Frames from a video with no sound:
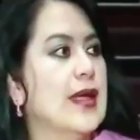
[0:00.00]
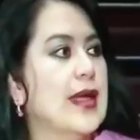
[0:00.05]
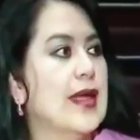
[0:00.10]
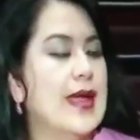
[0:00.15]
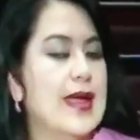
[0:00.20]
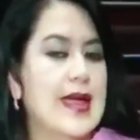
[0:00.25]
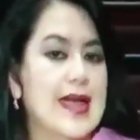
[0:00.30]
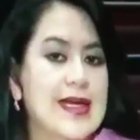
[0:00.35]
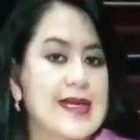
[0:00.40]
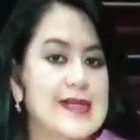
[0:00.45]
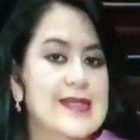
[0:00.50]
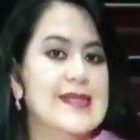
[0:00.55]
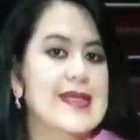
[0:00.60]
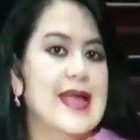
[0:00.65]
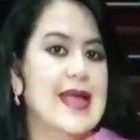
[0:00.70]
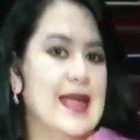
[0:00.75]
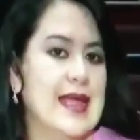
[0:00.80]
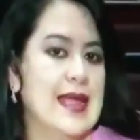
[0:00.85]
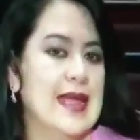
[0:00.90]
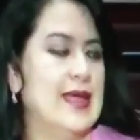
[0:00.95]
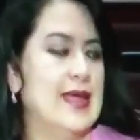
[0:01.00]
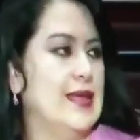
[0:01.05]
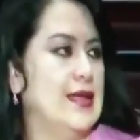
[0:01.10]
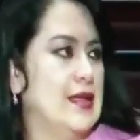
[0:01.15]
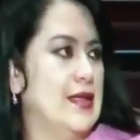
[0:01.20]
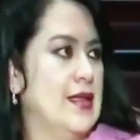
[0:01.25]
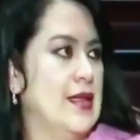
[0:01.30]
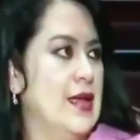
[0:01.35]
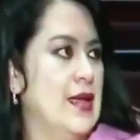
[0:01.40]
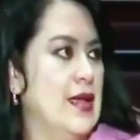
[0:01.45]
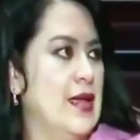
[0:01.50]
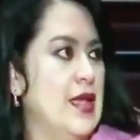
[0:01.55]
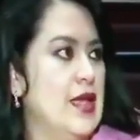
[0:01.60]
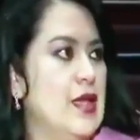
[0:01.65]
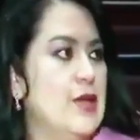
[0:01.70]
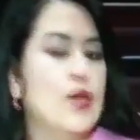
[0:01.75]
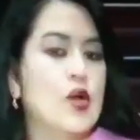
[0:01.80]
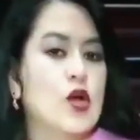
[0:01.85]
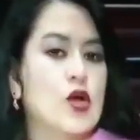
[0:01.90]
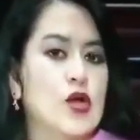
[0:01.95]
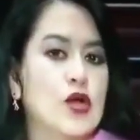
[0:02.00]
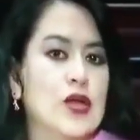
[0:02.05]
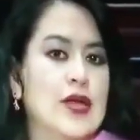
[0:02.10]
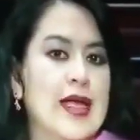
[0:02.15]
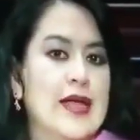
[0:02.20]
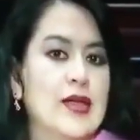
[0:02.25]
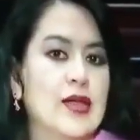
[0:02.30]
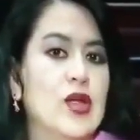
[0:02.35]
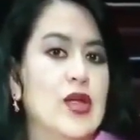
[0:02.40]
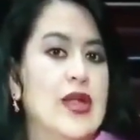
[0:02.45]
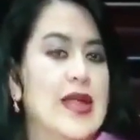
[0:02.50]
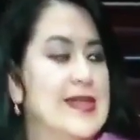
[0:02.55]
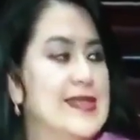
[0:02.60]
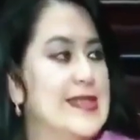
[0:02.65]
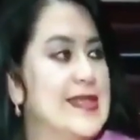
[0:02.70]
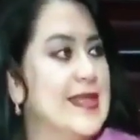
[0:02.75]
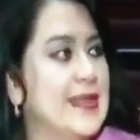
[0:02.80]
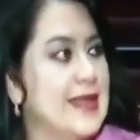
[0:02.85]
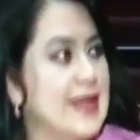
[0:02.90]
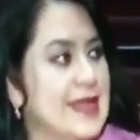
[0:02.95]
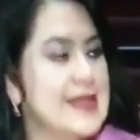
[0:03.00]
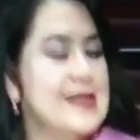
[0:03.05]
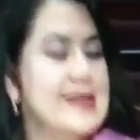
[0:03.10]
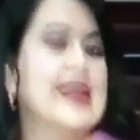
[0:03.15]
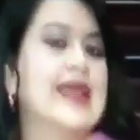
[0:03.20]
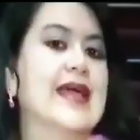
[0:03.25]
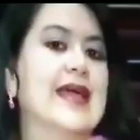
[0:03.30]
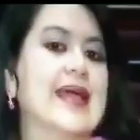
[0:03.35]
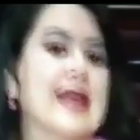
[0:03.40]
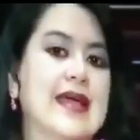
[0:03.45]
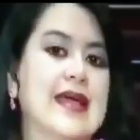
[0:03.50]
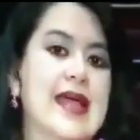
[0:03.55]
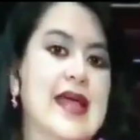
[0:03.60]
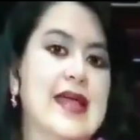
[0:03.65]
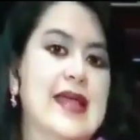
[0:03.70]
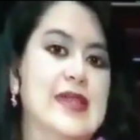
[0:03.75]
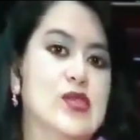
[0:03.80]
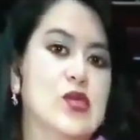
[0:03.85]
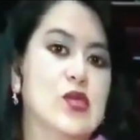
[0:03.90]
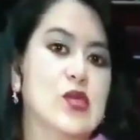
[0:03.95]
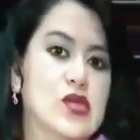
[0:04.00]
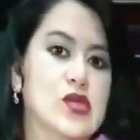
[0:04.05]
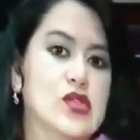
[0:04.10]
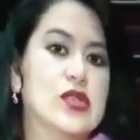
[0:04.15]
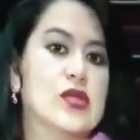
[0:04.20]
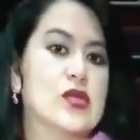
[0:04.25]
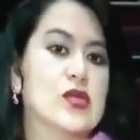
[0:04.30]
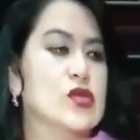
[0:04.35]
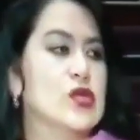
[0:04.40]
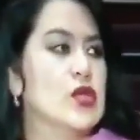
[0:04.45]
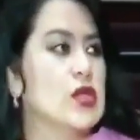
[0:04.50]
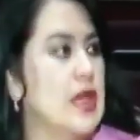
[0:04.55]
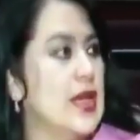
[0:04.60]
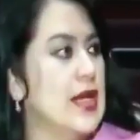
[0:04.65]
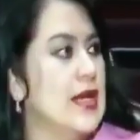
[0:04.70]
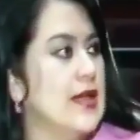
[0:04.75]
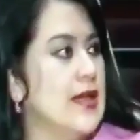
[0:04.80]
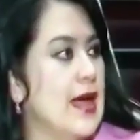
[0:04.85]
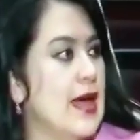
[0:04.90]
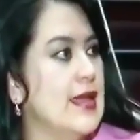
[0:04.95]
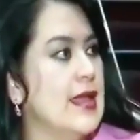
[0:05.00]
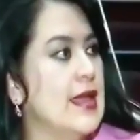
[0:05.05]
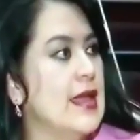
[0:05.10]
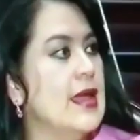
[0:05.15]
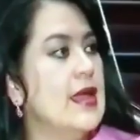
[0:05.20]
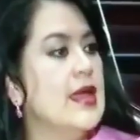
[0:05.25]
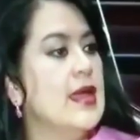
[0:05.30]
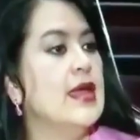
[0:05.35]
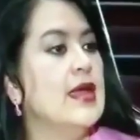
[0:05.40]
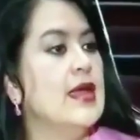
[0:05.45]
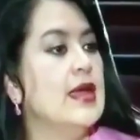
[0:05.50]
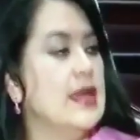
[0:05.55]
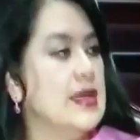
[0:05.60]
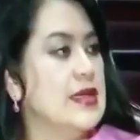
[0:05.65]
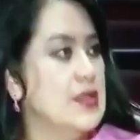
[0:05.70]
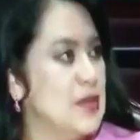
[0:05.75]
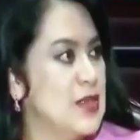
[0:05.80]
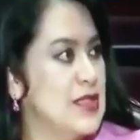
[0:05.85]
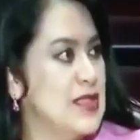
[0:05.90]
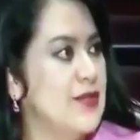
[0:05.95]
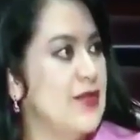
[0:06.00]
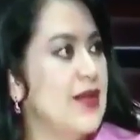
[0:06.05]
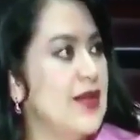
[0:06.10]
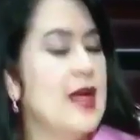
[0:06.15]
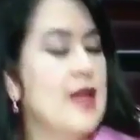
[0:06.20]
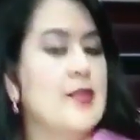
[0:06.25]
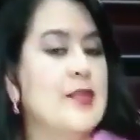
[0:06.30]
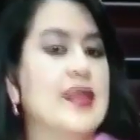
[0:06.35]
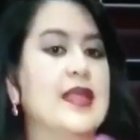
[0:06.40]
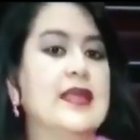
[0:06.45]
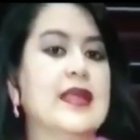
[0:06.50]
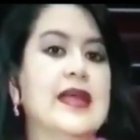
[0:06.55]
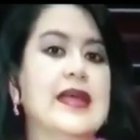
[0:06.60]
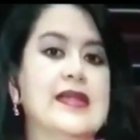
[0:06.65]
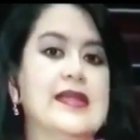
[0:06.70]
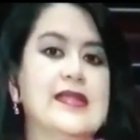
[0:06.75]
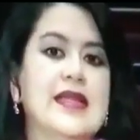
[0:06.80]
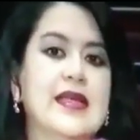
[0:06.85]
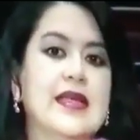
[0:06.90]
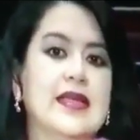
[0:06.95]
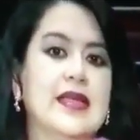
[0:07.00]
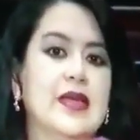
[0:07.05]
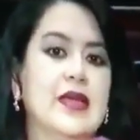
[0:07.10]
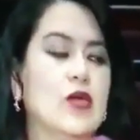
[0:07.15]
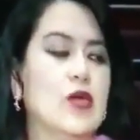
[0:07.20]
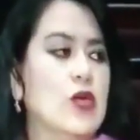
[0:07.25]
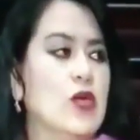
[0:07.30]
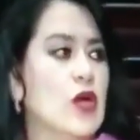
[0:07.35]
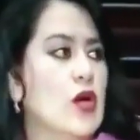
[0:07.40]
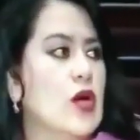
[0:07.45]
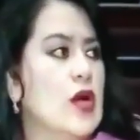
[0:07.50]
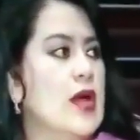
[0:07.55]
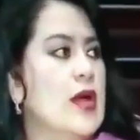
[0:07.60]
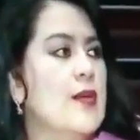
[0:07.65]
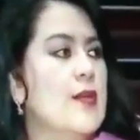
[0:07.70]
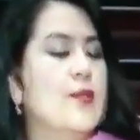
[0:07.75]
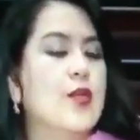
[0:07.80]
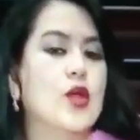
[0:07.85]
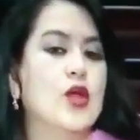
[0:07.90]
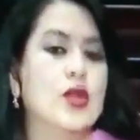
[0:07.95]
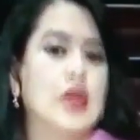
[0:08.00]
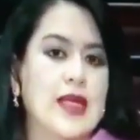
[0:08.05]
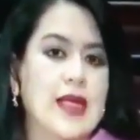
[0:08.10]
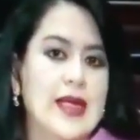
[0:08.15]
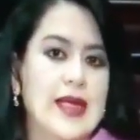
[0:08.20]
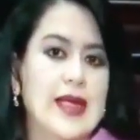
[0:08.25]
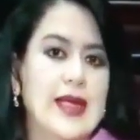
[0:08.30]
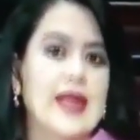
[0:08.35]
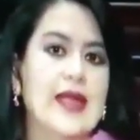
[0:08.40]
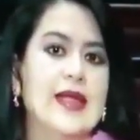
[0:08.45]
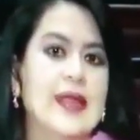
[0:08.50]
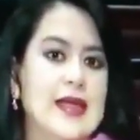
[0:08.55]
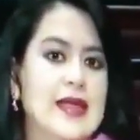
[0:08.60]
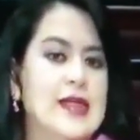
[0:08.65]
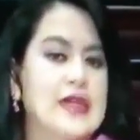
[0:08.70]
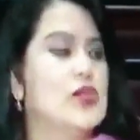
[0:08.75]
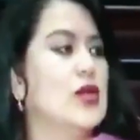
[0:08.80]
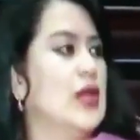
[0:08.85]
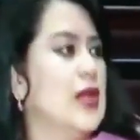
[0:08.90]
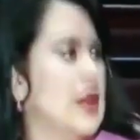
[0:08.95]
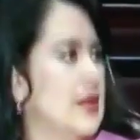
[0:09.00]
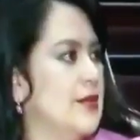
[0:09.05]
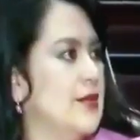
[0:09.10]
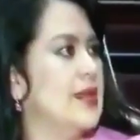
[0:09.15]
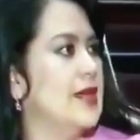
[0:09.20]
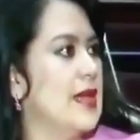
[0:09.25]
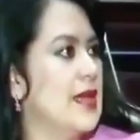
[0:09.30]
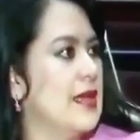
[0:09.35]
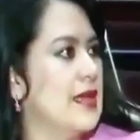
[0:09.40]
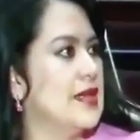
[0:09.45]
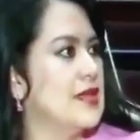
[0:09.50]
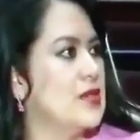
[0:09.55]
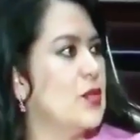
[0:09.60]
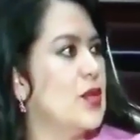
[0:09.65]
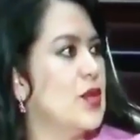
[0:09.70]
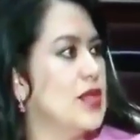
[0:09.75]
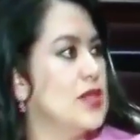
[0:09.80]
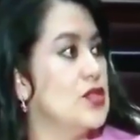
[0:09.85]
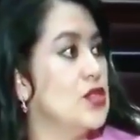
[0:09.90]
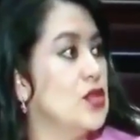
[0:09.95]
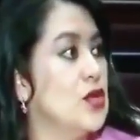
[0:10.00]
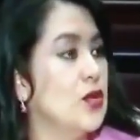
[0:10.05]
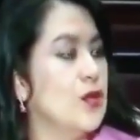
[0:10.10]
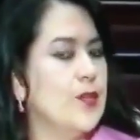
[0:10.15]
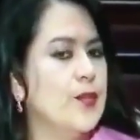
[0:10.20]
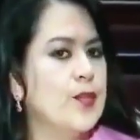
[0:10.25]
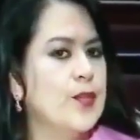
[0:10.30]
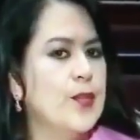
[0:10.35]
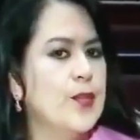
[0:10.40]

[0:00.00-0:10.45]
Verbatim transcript: de que esta ley y por lo tanto la sentencia que declara su constitucionalidad y específicamente en este artículo, protege el derecho a la libertad de expresión.